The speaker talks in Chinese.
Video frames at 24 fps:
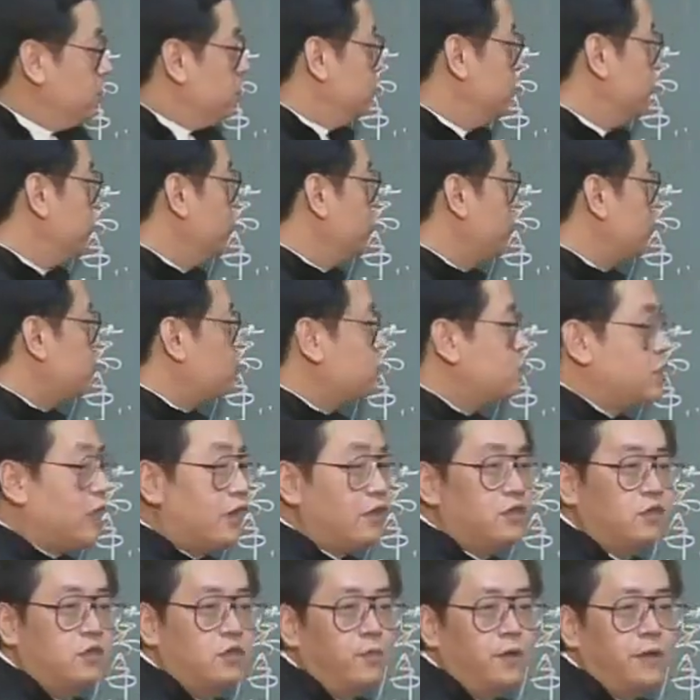你如果做
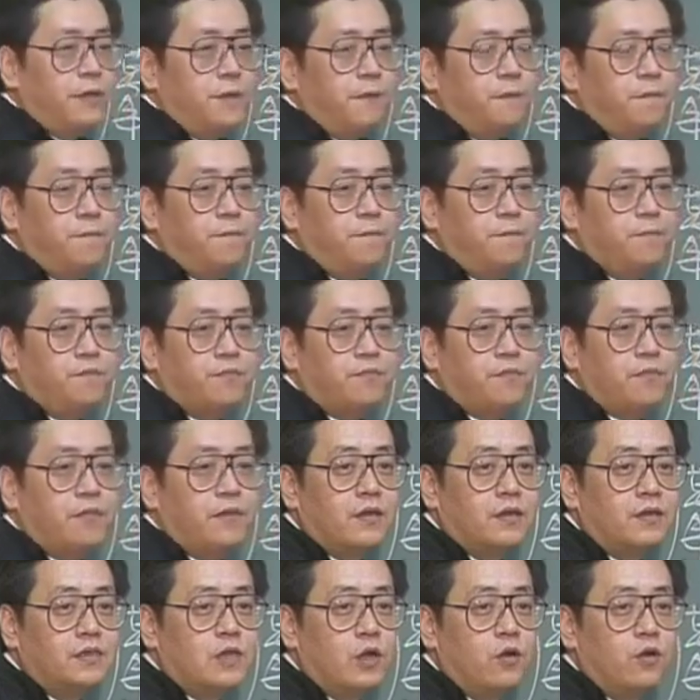长子的位，
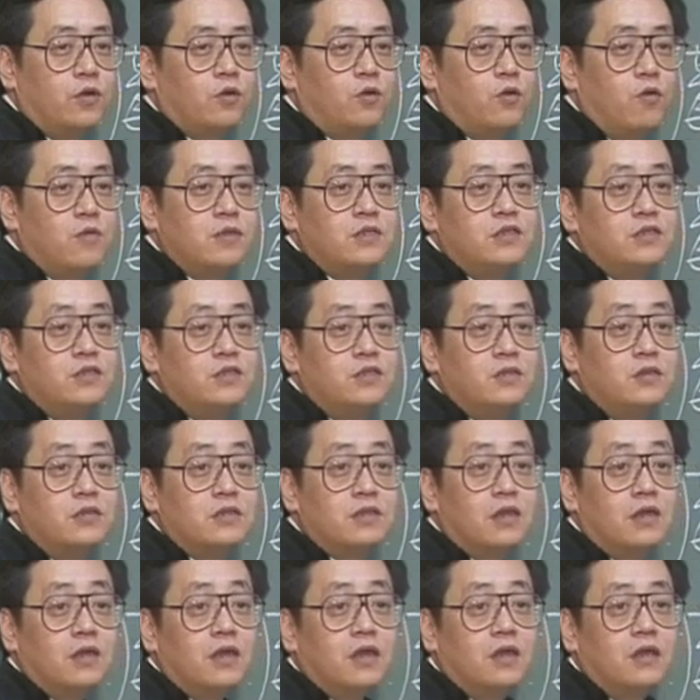结果你公司是用
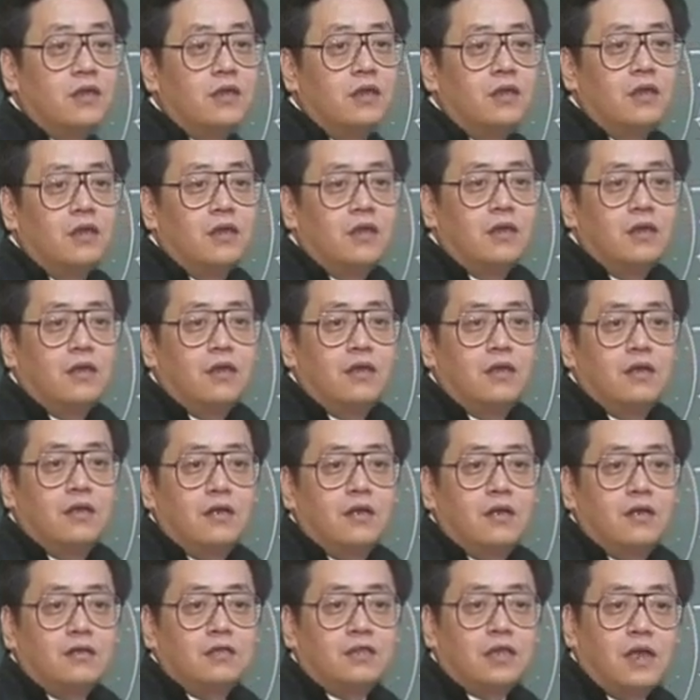谁的？
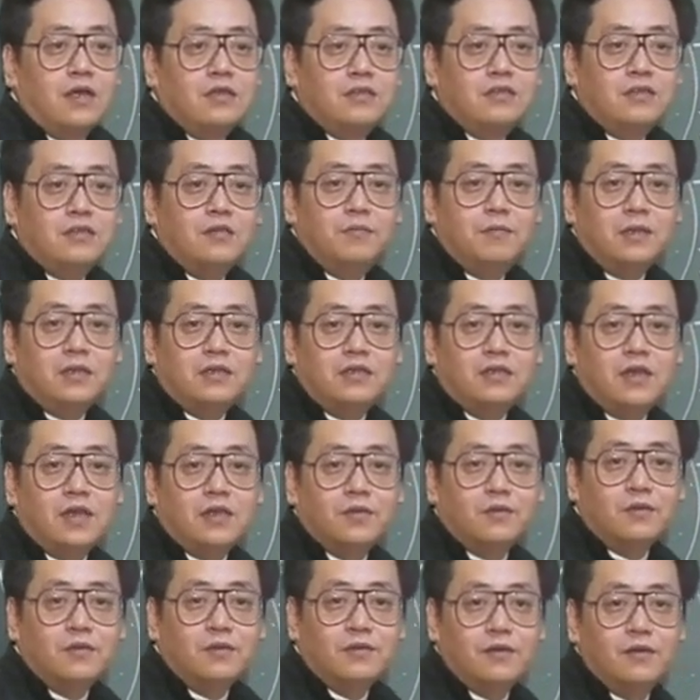长子的名字来
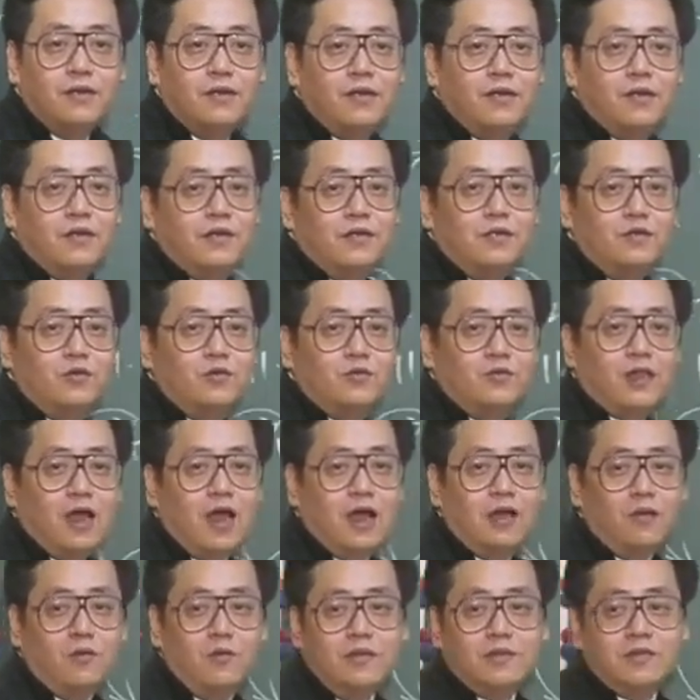做，你住
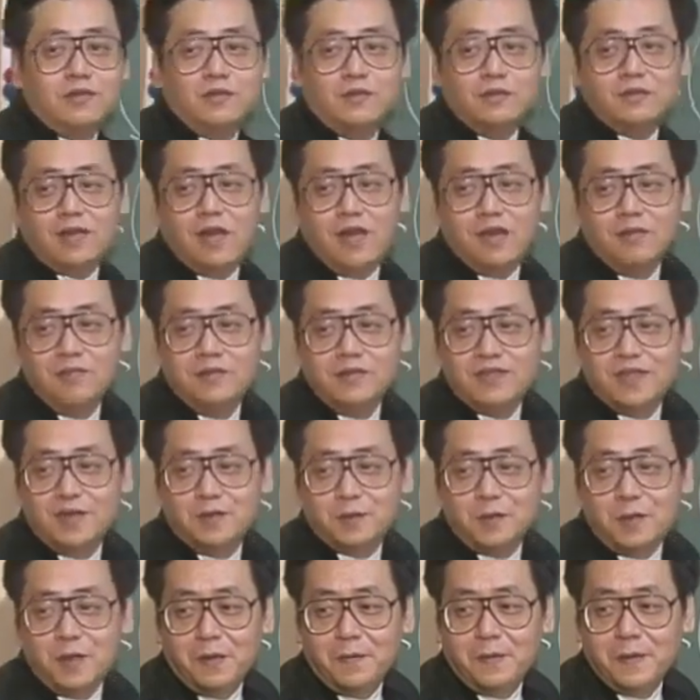他的位置，用他的名字来
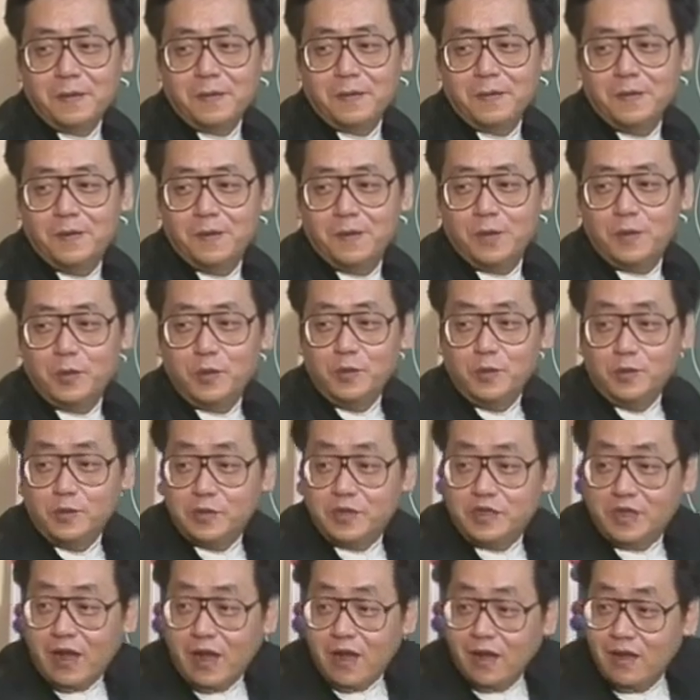做老板，运就
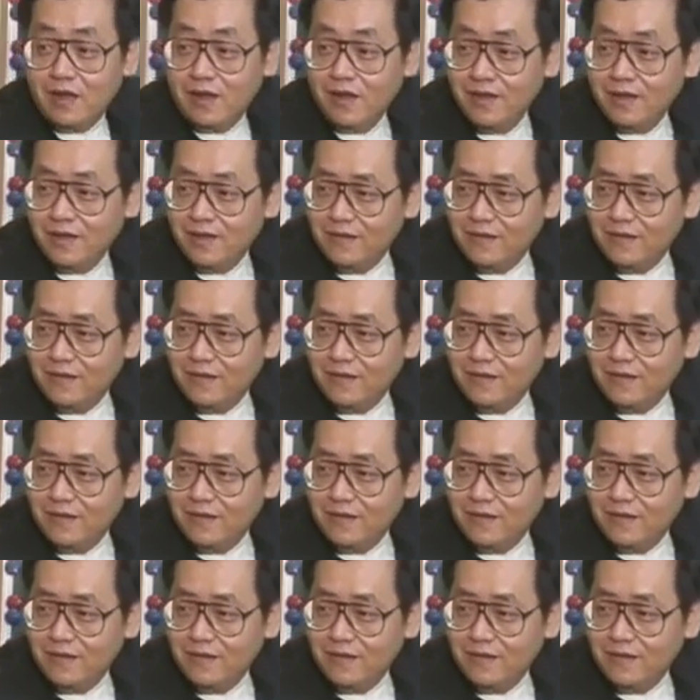起来了。